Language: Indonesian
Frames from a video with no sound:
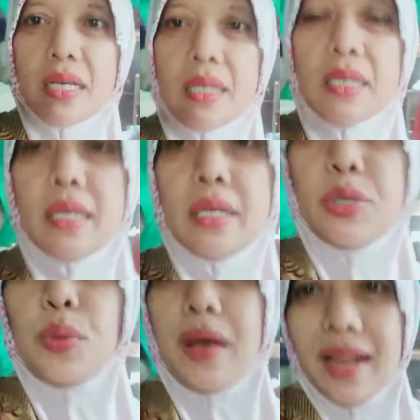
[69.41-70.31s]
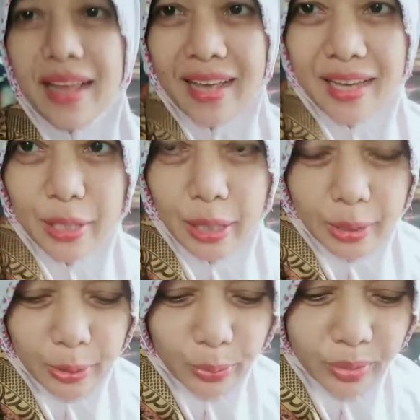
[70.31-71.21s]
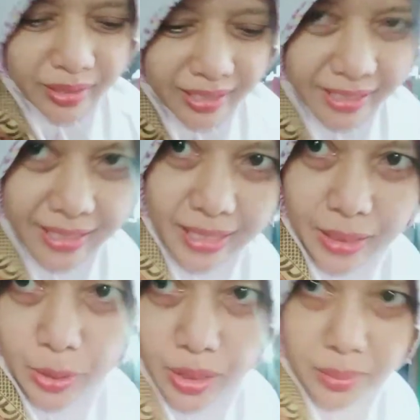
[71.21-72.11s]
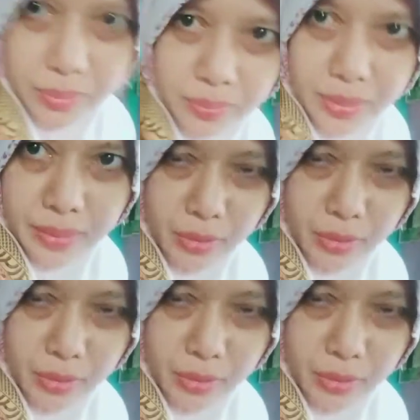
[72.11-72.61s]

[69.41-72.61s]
uh, jualan yang rutin Ya Yalah berdiri